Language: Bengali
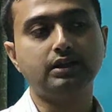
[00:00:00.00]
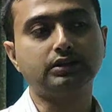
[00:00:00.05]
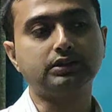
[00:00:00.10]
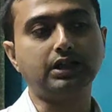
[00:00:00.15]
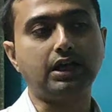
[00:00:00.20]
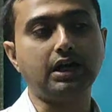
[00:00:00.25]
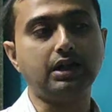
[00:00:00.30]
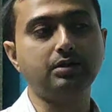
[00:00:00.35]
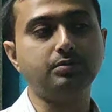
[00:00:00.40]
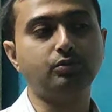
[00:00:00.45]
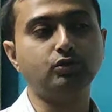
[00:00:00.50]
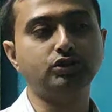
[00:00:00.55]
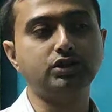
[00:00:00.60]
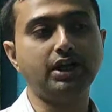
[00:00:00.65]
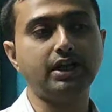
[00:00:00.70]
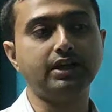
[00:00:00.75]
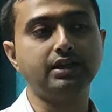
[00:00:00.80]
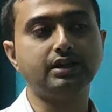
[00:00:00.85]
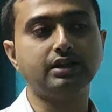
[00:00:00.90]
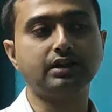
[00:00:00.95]
ধান
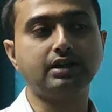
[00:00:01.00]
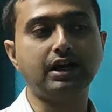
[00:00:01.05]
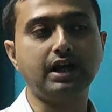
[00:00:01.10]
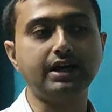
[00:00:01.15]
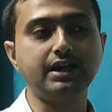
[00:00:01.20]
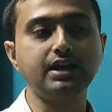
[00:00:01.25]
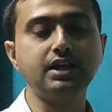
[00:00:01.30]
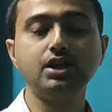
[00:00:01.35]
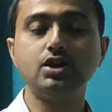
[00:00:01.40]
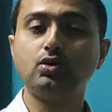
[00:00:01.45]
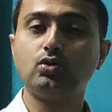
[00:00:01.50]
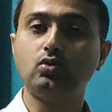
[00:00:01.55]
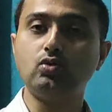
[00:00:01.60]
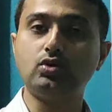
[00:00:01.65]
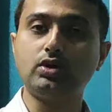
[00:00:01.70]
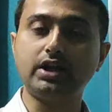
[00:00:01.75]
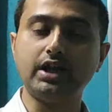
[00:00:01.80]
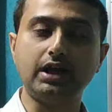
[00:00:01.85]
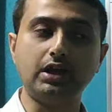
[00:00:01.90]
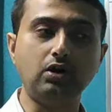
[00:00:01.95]
বোঝাই গাড়ি
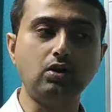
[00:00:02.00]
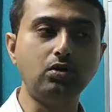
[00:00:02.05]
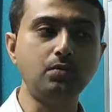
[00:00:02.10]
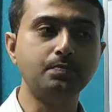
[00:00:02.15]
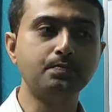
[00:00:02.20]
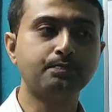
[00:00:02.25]
উঠে এলো